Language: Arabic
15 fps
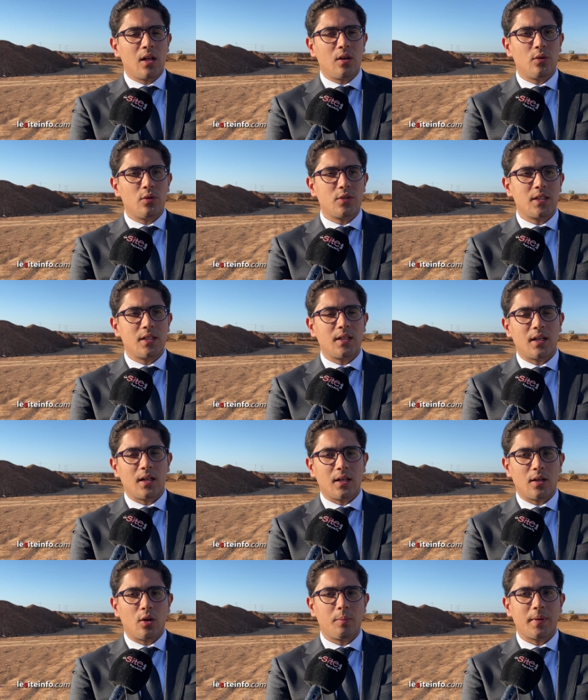لوزين
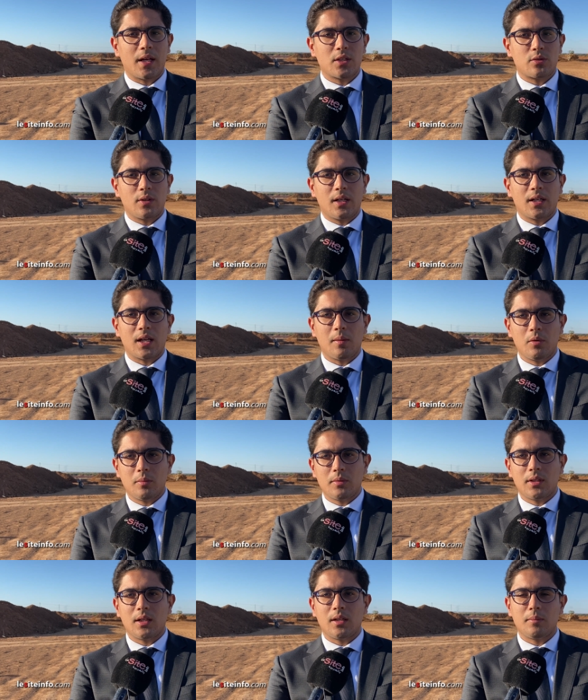اوبيراسيونيل كامل
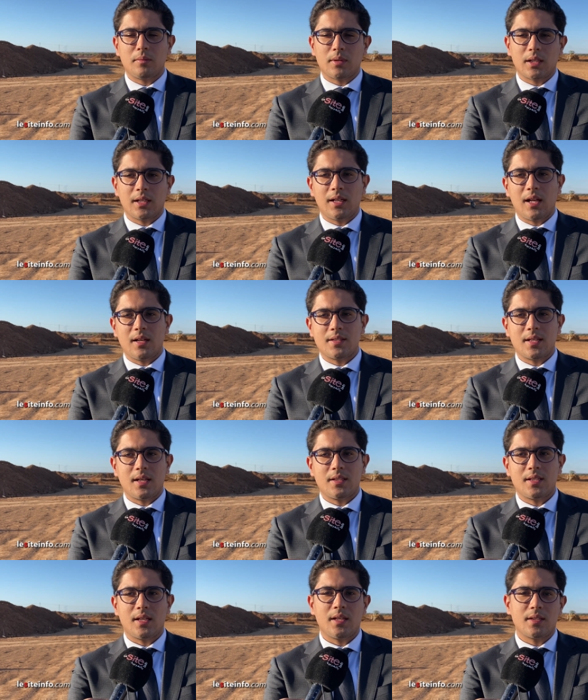من خلال
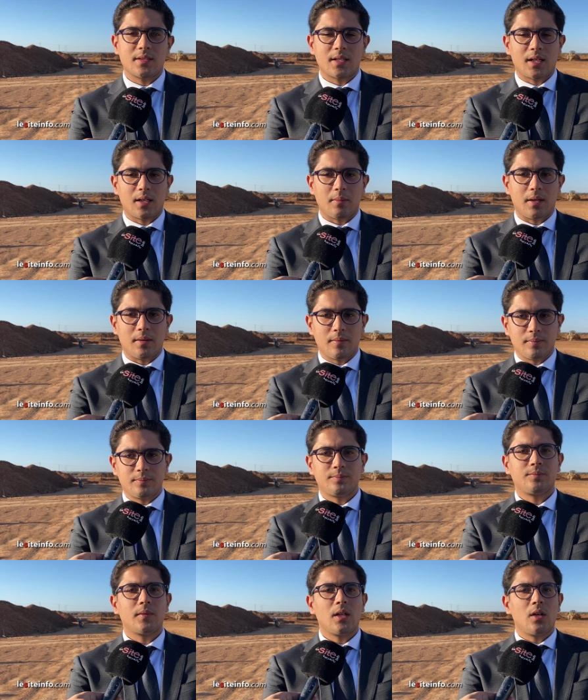سنتين تقريبا
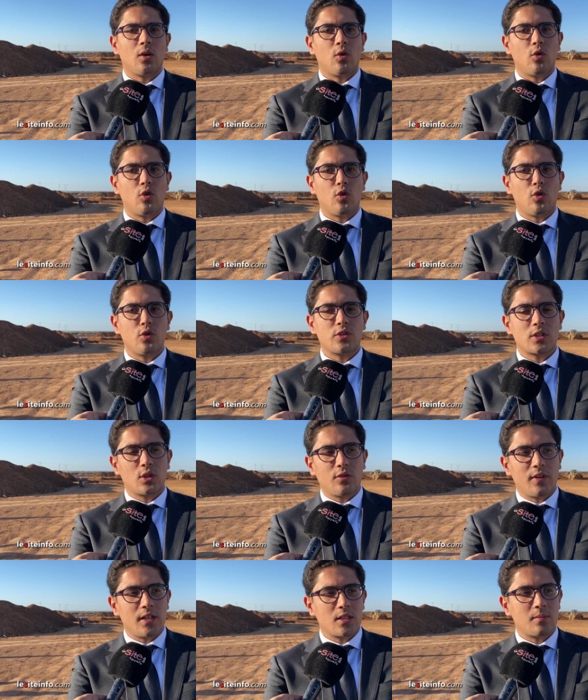
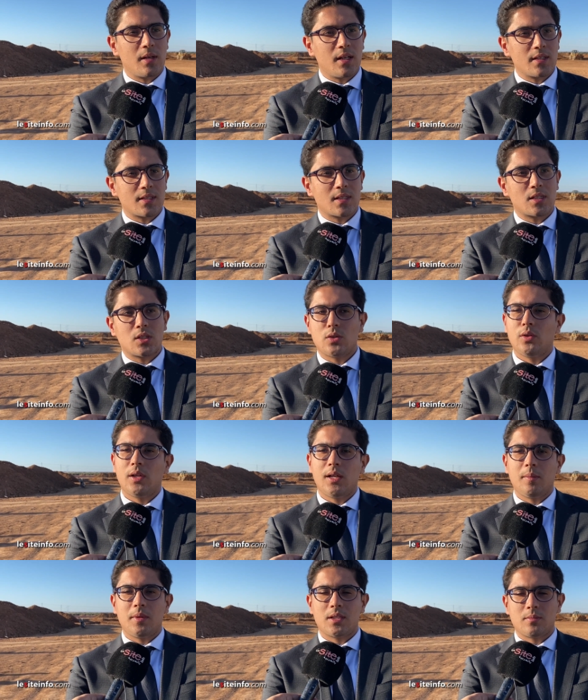والتكلفه الاجماليه ستصل
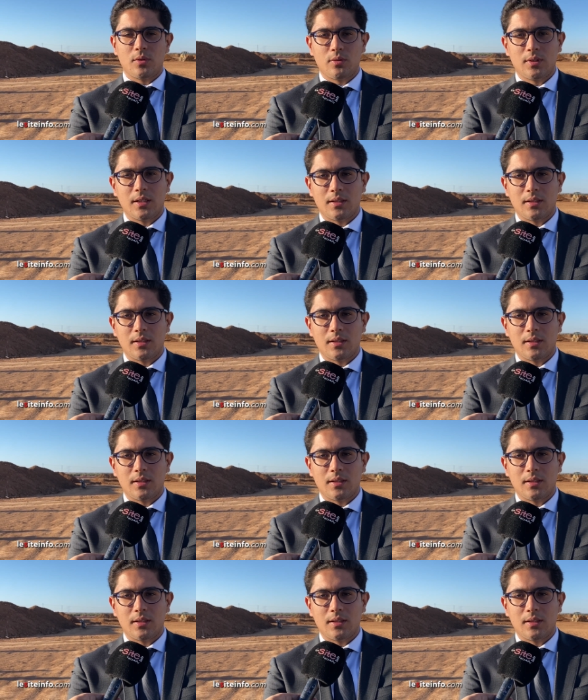الى 100 مليون ديال